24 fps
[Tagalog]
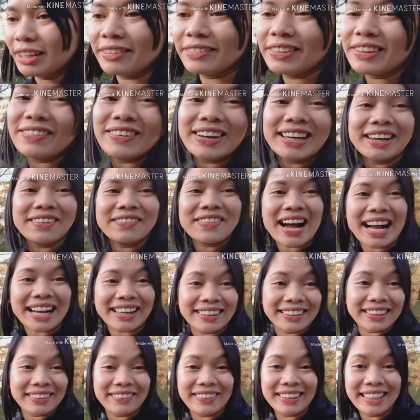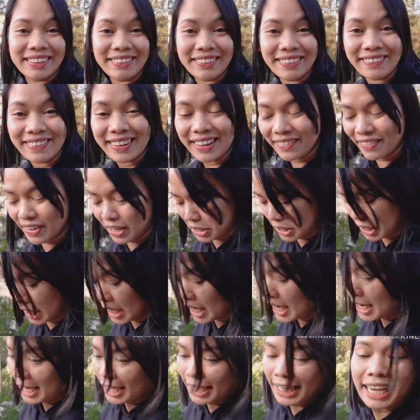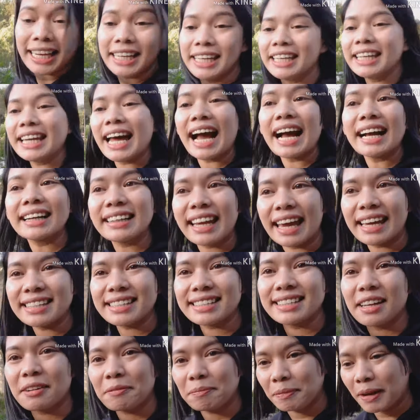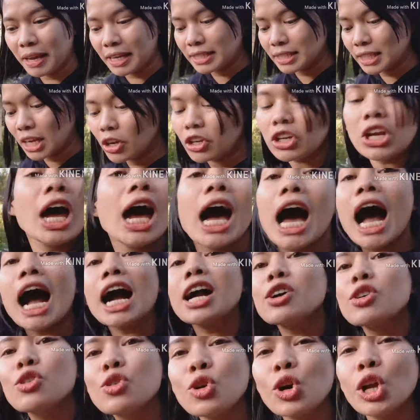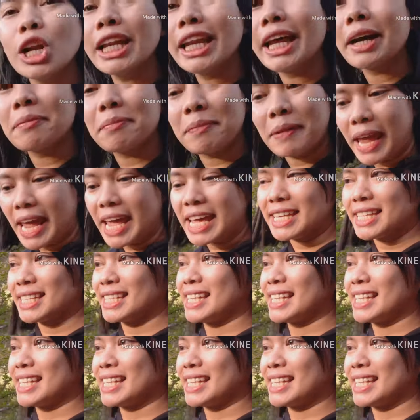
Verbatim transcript: Ah, di ba, bago naman naman mga beshi? Kanina ang nice ng place, ngayon ang cool ng place.